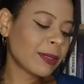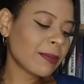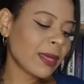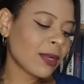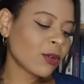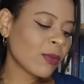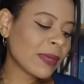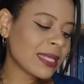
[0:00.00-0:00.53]

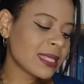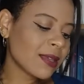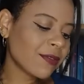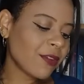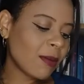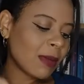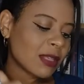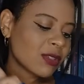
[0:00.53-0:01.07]
Primeiro algumas
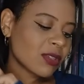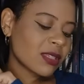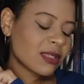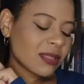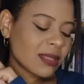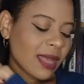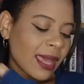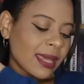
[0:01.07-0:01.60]

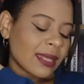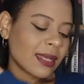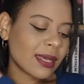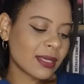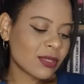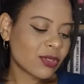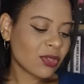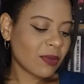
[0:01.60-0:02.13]
informações
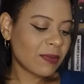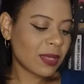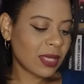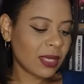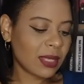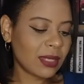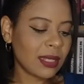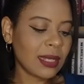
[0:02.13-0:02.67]
técnicas sobre
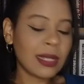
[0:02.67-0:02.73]
ele.